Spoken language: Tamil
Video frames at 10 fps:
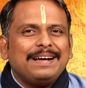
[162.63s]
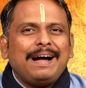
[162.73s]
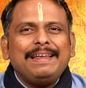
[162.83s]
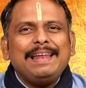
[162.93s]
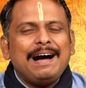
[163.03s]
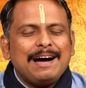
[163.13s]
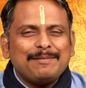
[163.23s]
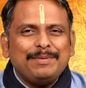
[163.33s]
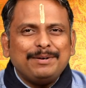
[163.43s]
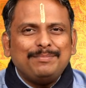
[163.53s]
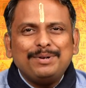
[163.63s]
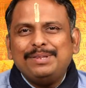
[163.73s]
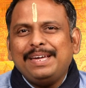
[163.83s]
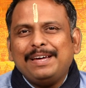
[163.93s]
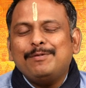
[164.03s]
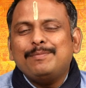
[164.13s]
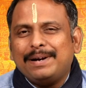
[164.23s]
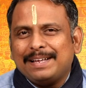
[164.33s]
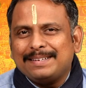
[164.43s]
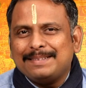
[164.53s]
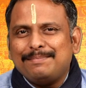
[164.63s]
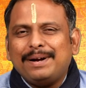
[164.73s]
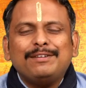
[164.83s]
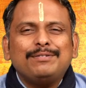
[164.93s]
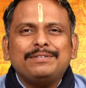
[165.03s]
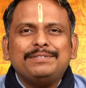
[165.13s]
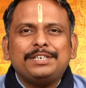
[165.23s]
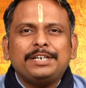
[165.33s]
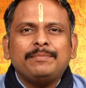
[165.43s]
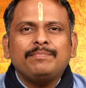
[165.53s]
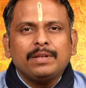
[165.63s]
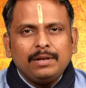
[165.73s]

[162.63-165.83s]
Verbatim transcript: காலையில் ஆரம்பிக்கும் பொழுதே ஒரு மனக்கசப்பான ஒரு விஷயம்